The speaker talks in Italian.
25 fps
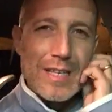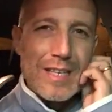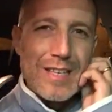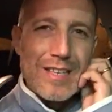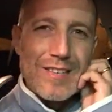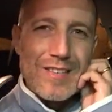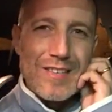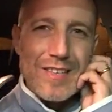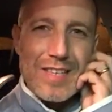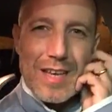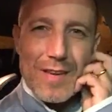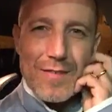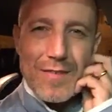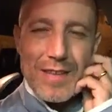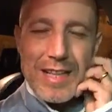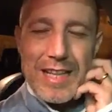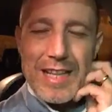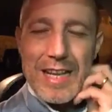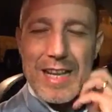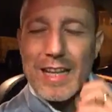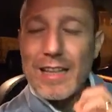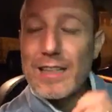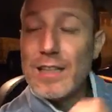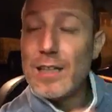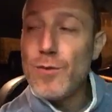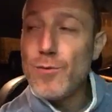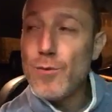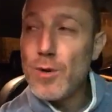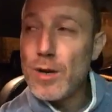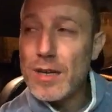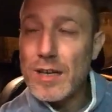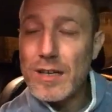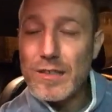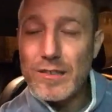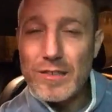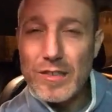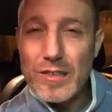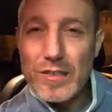sia vendicativo e
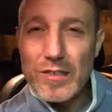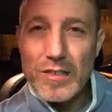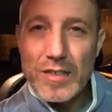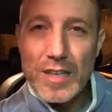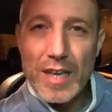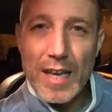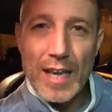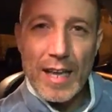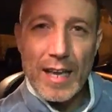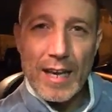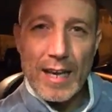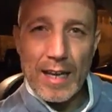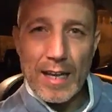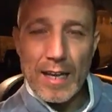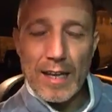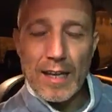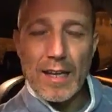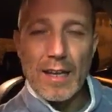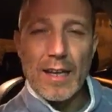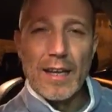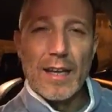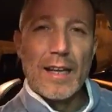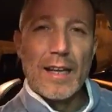che si schieri